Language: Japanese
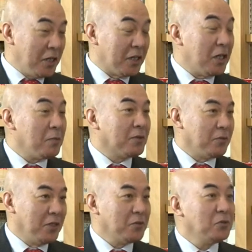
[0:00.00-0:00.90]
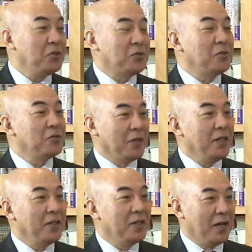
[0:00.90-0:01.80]
げていきますよね、そうですよ
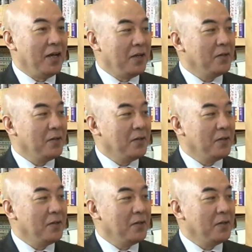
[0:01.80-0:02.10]
ね。え